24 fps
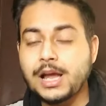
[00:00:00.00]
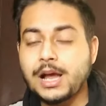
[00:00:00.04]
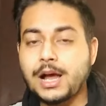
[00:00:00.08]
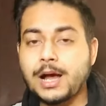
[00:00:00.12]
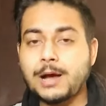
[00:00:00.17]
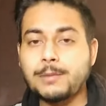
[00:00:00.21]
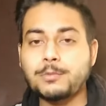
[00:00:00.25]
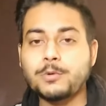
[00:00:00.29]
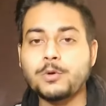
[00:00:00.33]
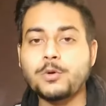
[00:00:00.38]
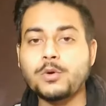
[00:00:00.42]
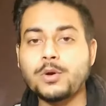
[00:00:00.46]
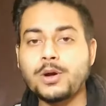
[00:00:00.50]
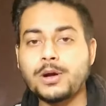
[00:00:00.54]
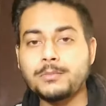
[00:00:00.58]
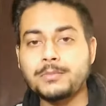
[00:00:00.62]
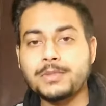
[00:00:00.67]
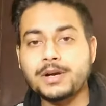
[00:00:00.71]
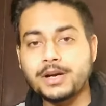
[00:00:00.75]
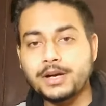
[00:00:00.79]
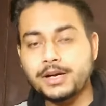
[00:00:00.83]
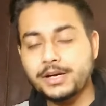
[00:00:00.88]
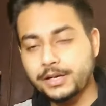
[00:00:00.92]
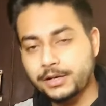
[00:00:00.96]
आपको हम
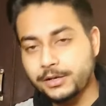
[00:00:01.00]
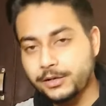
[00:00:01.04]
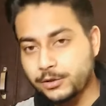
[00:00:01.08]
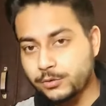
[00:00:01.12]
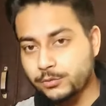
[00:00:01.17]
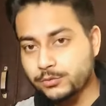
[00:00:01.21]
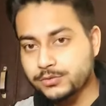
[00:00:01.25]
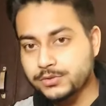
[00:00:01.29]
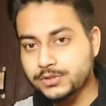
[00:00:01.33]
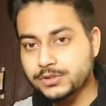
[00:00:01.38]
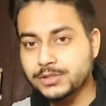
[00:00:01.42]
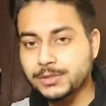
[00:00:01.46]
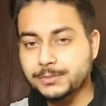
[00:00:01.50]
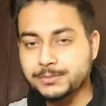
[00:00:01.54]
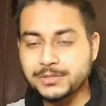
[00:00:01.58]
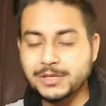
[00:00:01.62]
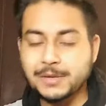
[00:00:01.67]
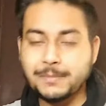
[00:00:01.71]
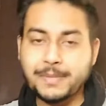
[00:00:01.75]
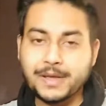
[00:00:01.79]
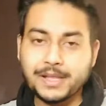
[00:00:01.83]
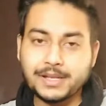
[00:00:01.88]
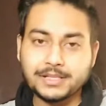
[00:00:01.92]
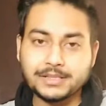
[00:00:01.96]
हर न्यूज़ सबसे
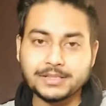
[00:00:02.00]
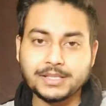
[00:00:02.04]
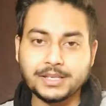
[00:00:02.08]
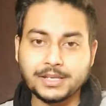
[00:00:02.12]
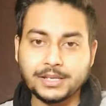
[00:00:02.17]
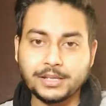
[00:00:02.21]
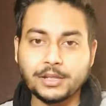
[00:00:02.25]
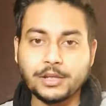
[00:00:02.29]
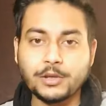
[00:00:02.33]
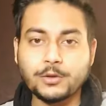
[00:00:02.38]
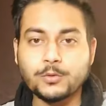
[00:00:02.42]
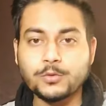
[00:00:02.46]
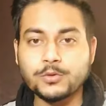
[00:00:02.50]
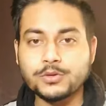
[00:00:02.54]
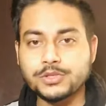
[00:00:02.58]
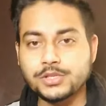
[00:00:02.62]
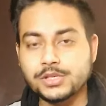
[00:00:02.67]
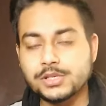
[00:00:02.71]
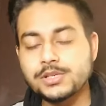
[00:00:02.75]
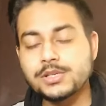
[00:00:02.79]
पहले देने की कोशिश